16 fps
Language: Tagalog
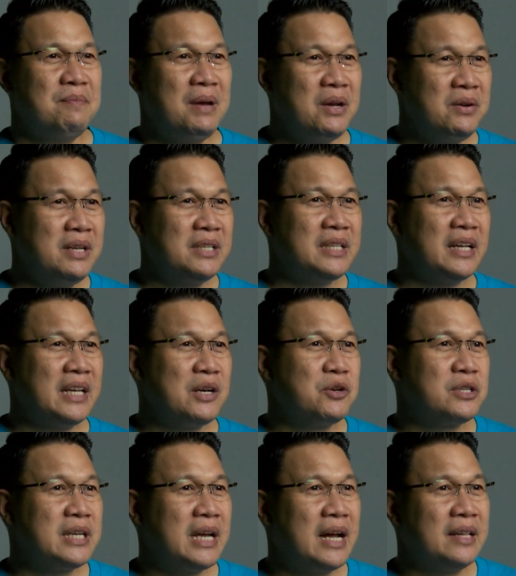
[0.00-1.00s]
Merong isang
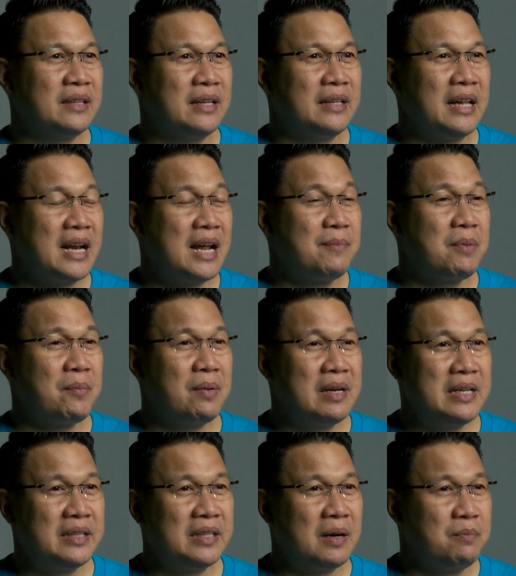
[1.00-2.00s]
negosyante na
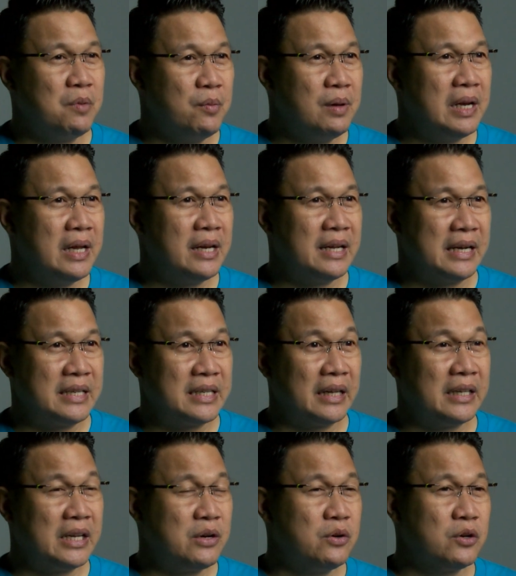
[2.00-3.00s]
napabalitang bumili ng
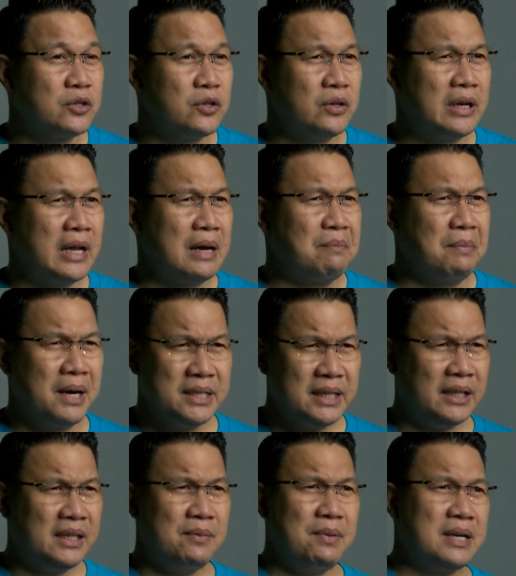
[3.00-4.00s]
isang negosyo na
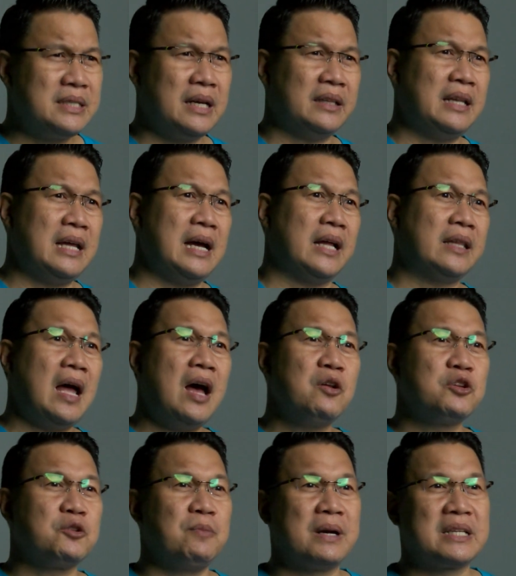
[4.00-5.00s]
bagsak na bagsak na at
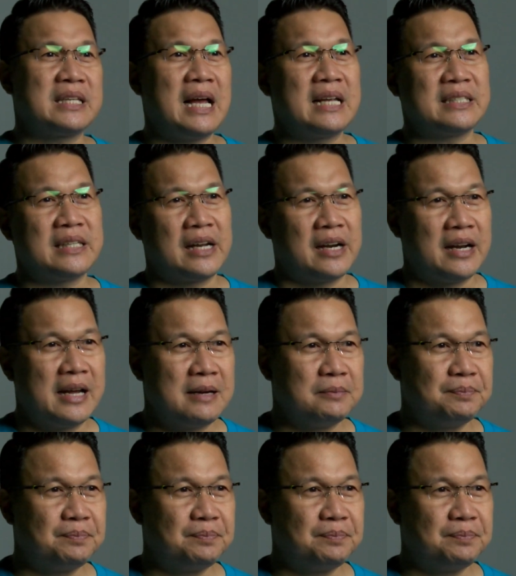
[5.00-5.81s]
halos magsasara na.